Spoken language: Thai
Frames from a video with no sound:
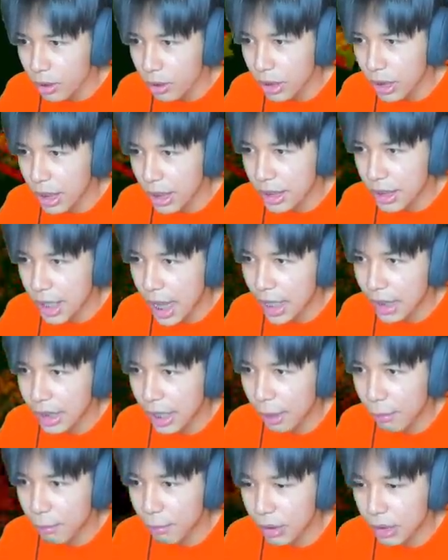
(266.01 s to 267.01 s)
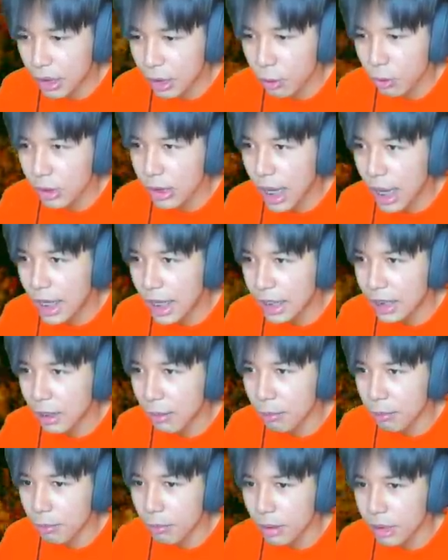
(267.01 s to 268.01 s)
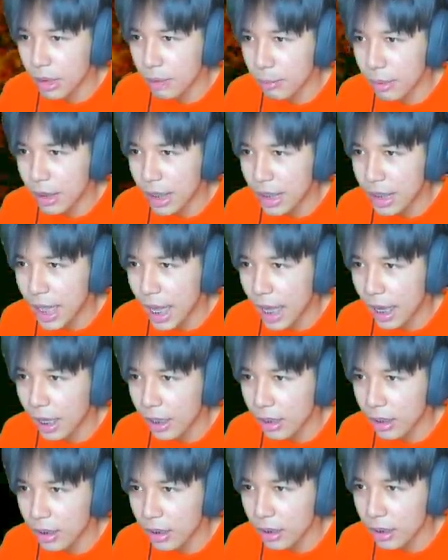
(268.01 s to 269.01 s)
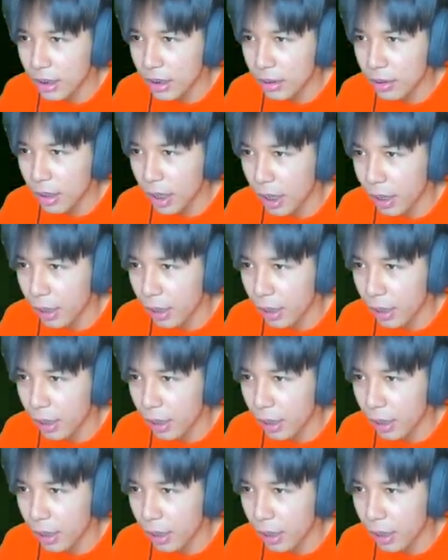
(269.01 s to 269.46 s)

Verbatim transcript: เล็งยากนะครับมันก็โดนง่ายเลยแต่มันมันเล็งยากเออนี่ดีกว่า